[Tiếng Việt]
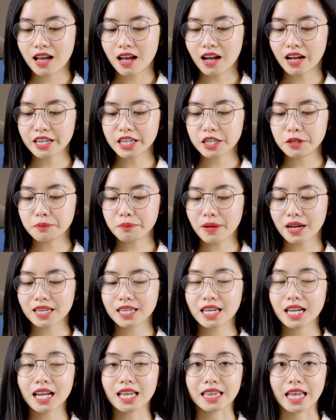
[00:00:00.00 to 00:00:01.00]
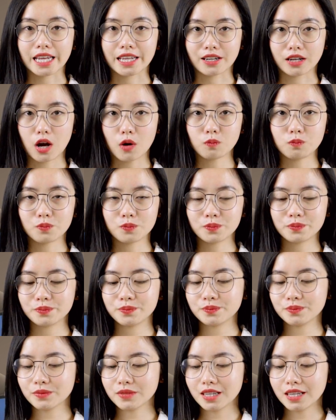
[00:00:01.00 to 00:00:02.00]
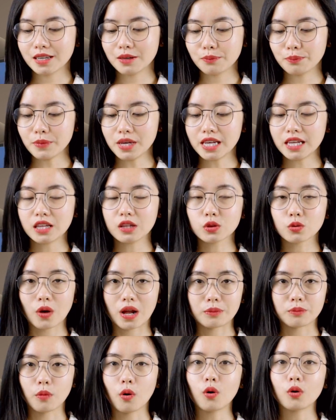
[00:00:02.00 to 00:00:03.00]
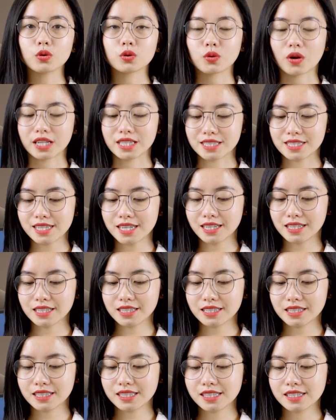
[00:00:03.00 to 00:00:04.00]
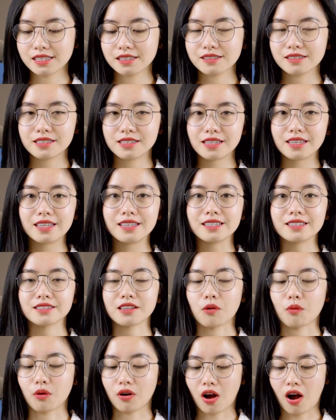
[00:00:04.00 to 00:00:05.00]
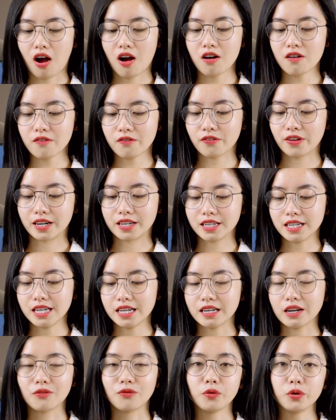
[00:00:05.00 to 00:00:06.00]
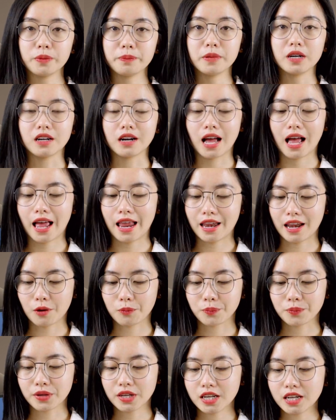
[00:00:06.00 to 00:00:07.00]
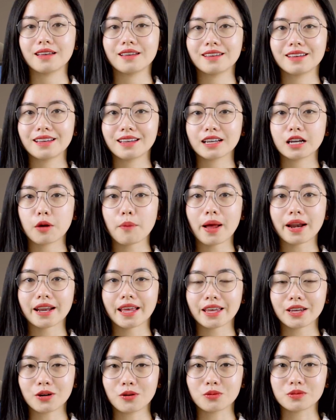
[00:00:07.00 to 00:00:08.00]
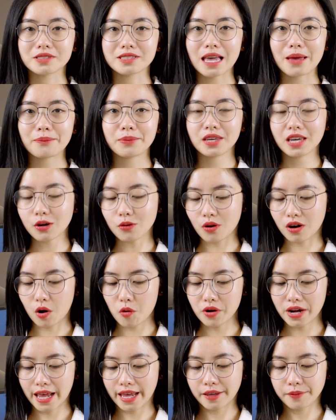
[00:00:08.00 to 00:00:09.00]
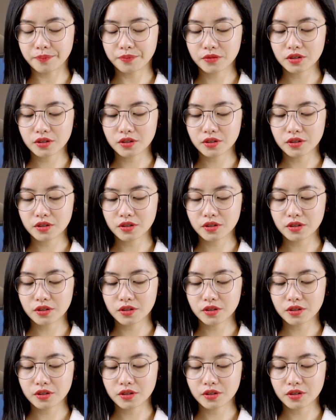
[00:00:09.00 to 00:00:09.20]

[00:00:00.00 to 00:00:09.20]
A. Mang nghĩa là thành công B. Toàn bộ, toàn diện C. Giàu có và D. Là vui mừng, hài lòng Các bạn hãy cùng xem nghĩa của câu này